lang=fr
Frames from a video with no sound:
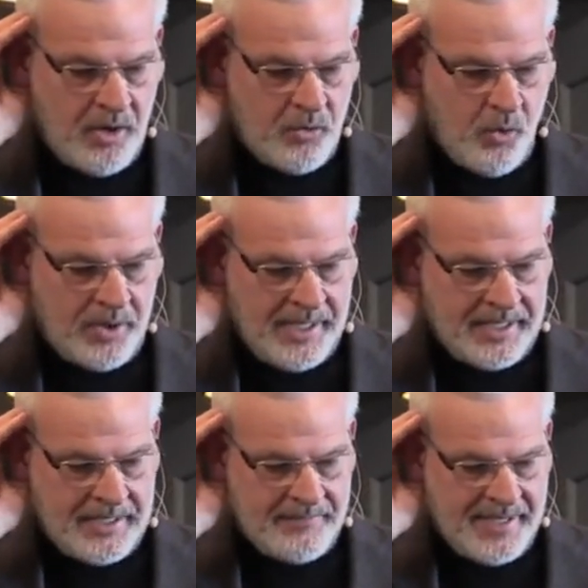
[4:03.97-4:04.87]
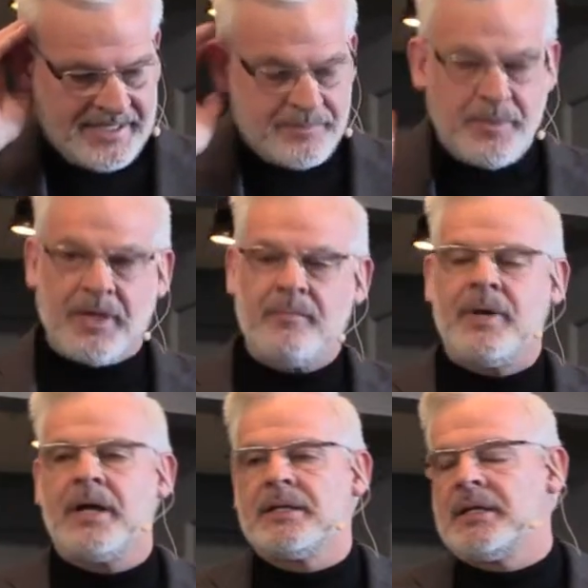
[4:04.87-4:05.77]
où on arrive à
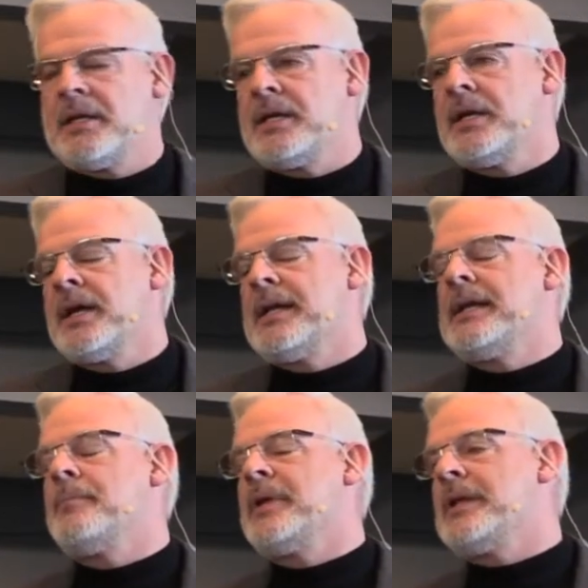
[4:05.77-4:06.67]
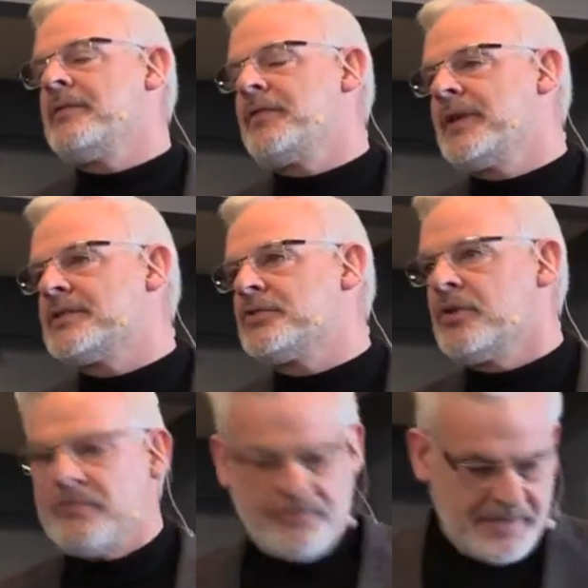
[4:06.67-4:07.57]
expérimenter les bénéfices
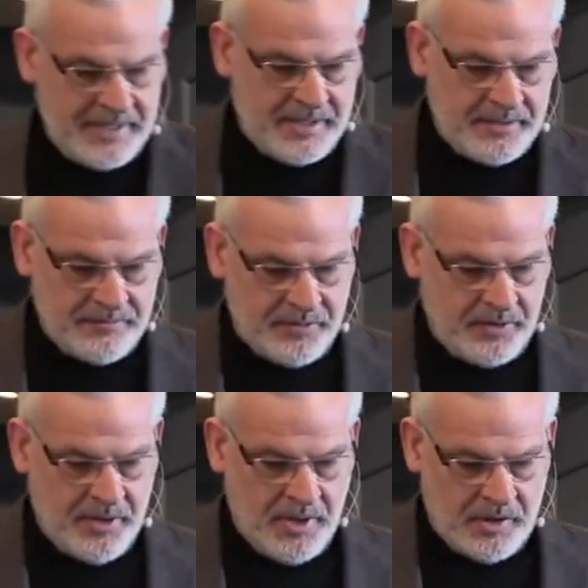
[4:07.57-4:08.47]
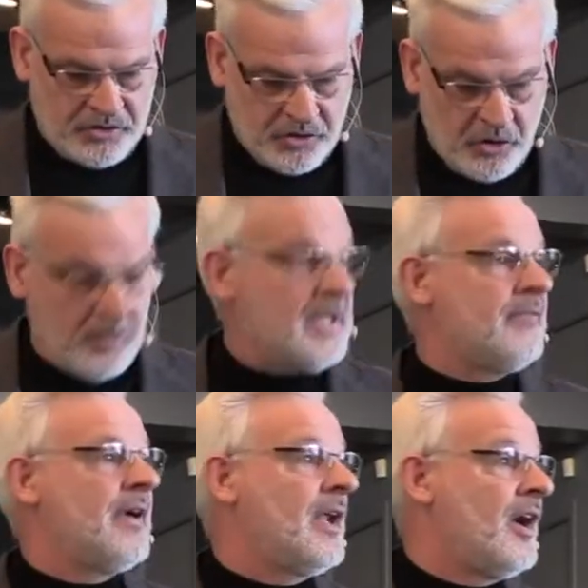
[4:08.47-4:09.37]
de vivre selon les
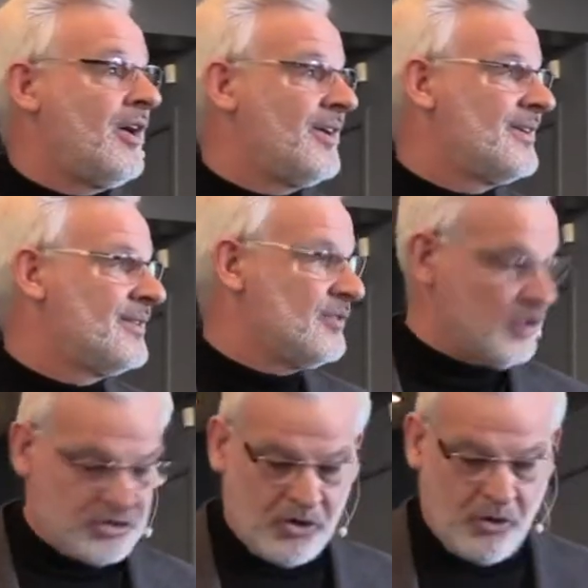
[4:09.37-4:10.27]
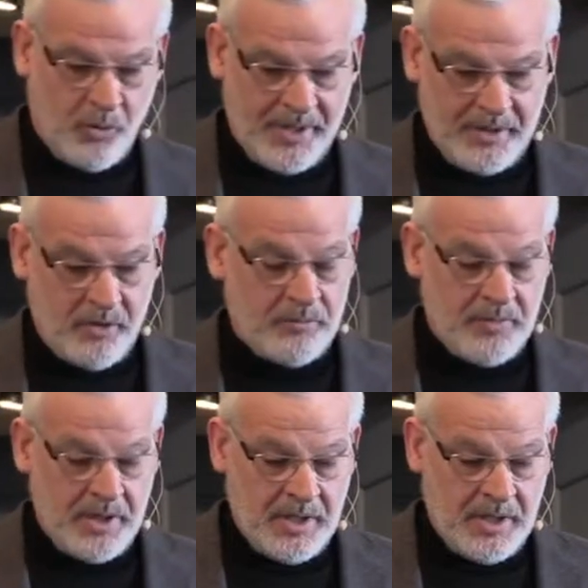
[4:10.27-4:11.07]
valeurs de son royaume.